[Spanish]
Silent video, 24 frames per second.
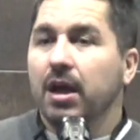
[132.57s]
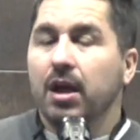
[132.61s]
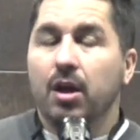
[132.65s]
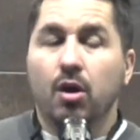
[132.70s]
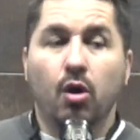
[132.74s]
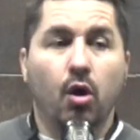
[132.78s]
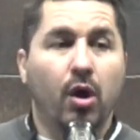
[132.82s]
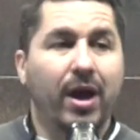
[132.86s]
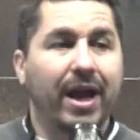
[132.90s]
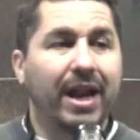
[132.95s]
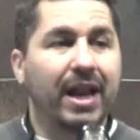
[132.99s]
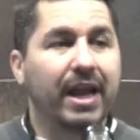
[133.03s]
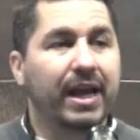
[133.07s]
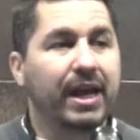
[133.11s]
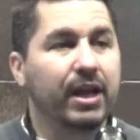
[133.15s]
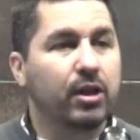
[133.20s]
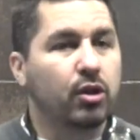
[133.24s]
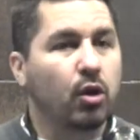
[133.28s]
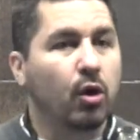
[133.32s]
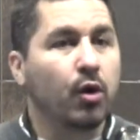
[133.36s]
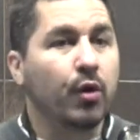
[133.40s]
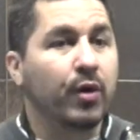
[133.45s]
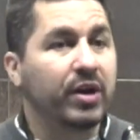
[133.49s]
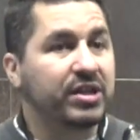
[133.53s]
Lo que le
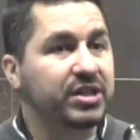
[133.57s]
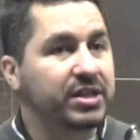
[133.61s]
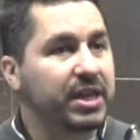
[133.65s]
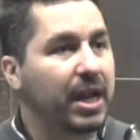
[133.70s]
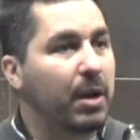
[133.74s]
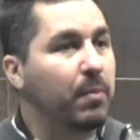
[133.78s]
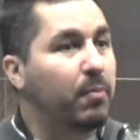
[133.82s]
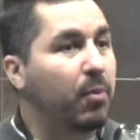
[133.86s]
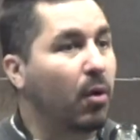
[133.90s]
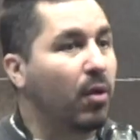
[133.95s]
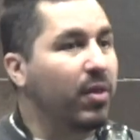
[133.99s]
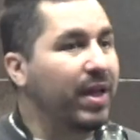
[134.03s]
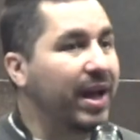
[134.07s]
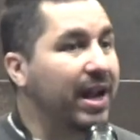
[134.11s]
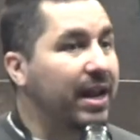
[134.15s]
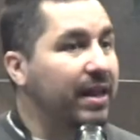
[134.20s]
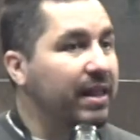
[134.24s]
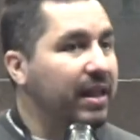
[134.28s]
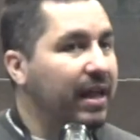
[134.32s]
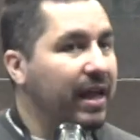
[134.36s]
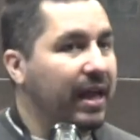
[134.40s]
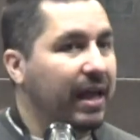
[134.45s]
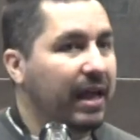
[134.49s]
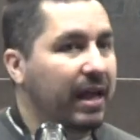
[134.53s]
quitó no es el poder
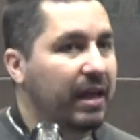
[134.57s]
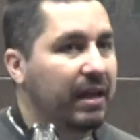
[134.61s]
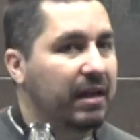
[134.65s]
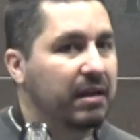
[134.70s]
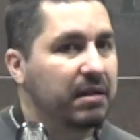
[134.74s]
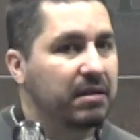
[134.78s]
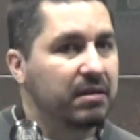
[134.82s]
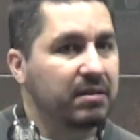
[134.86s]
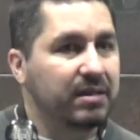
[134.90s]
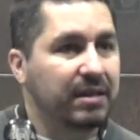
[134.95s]
de